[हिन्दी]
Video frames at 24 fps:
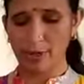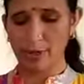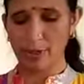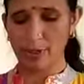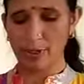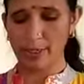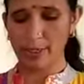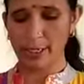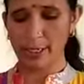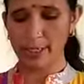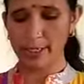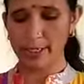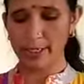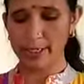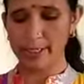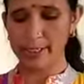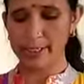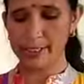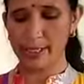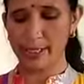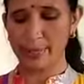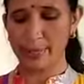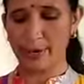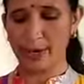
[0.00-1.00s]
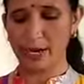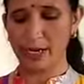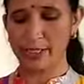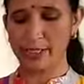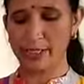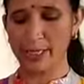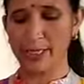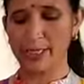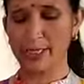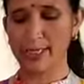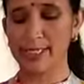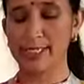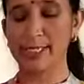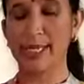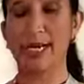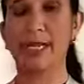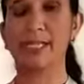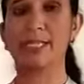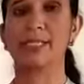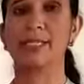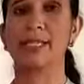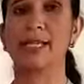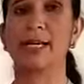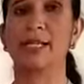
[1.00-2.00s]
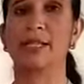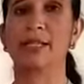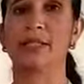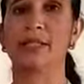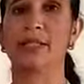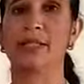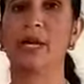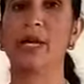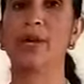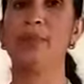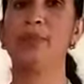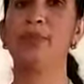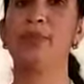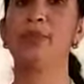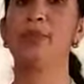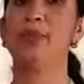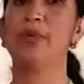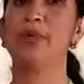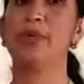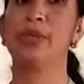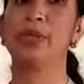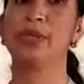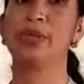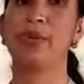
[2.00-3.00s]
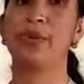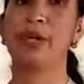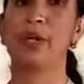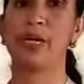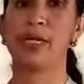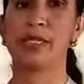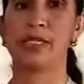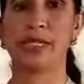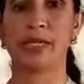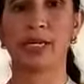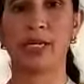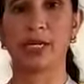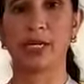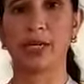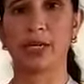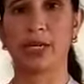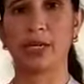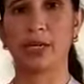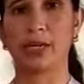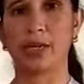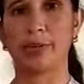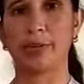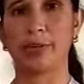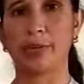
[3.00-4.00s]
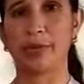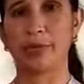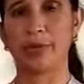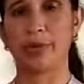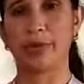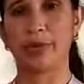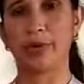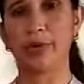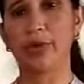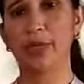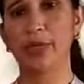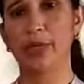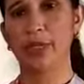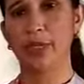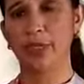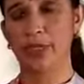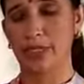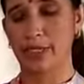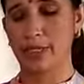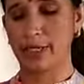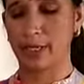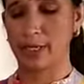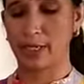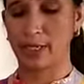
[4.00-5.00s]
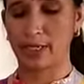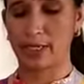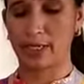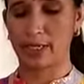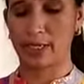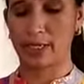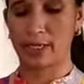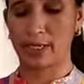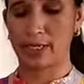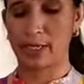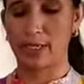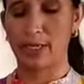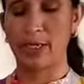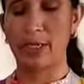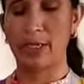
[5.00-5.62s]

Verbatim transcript: और लेकिन इससे भाषा के साथ साथ यहाँ पुनरुक्ति प्रकाश अलंकार का भी प्रयोग किया गया है